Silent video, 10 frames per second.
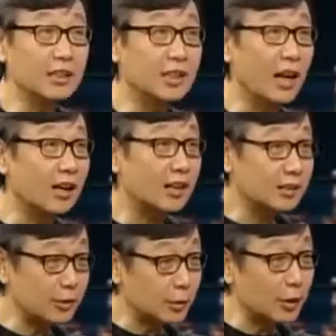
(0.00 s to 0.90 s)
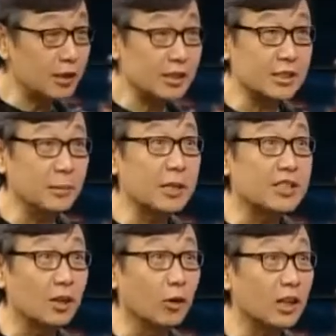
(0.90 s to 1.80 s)
个两个人对对在一起这么
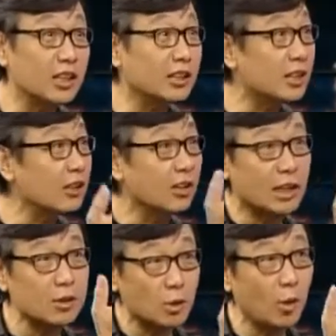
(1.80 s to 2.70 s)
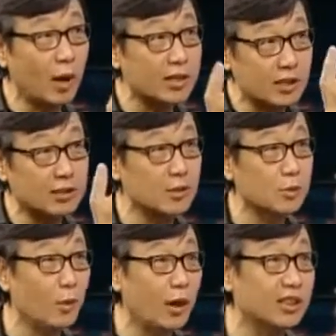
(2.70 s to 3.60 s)
久了，你听到他说话真情
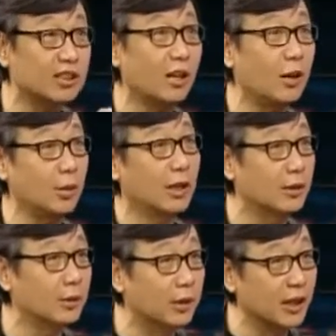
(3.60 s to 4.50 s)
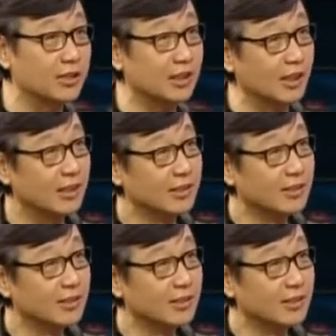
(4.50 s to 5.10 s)
说话，你当然会感动啊。你觉得